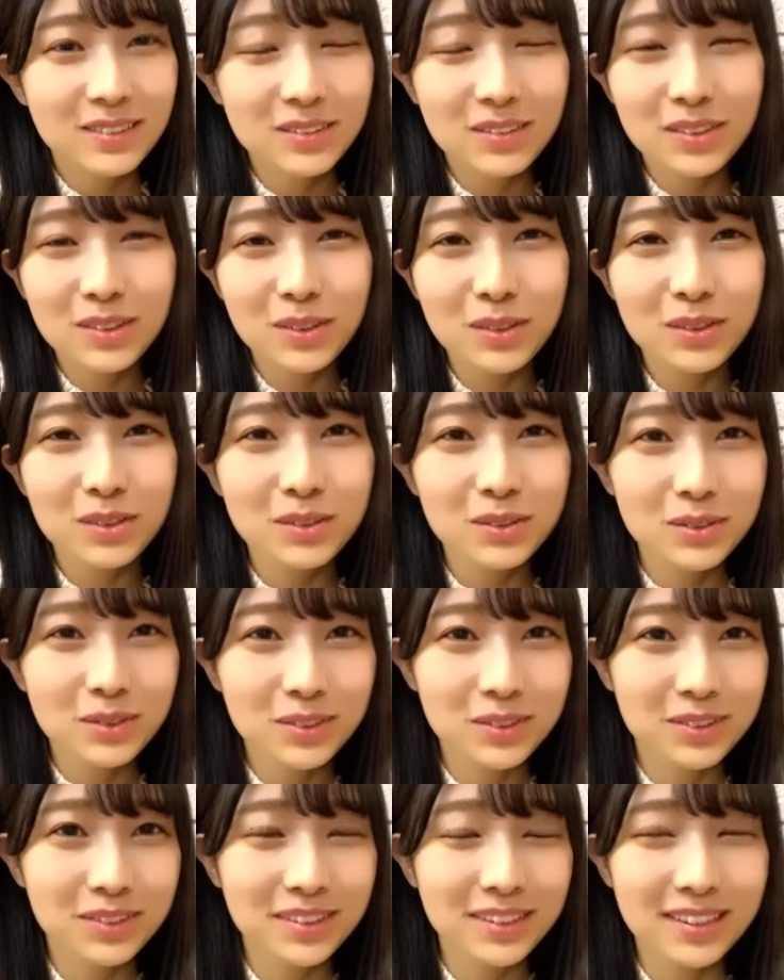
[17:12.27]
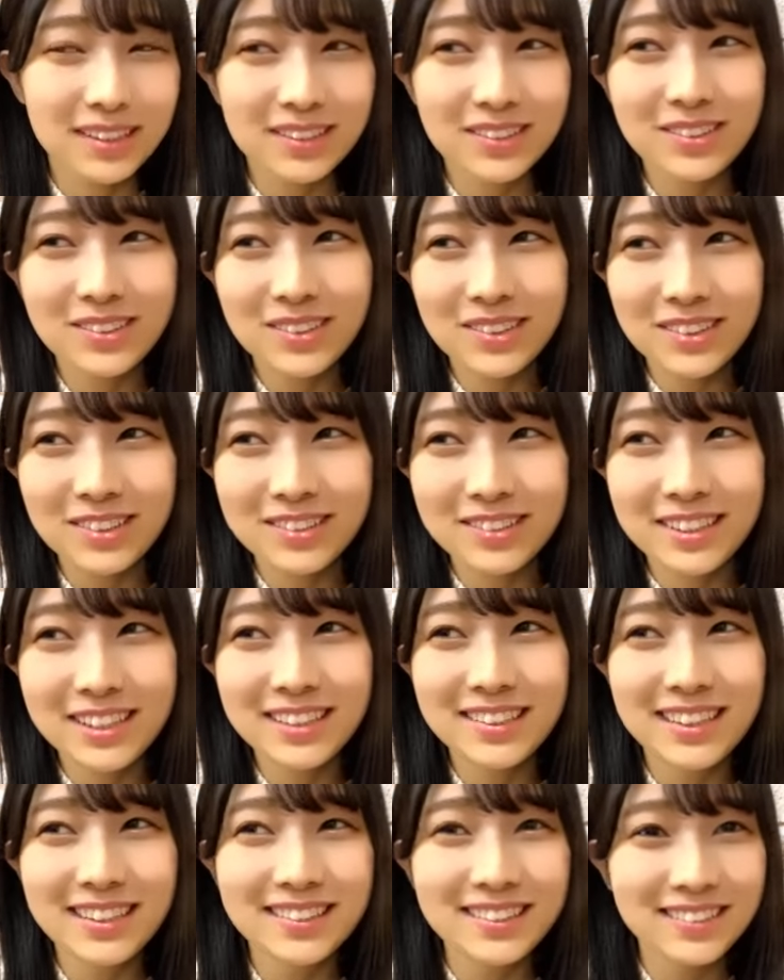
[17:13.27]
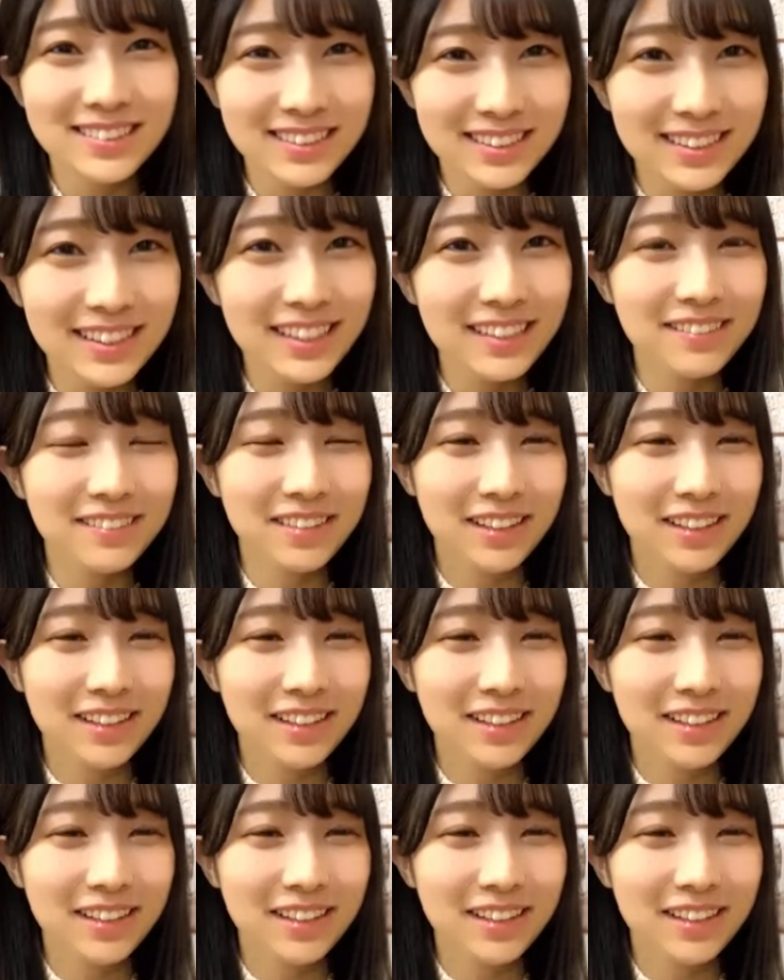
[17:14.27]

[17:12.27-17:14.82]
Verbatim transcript: 心を心のリセットして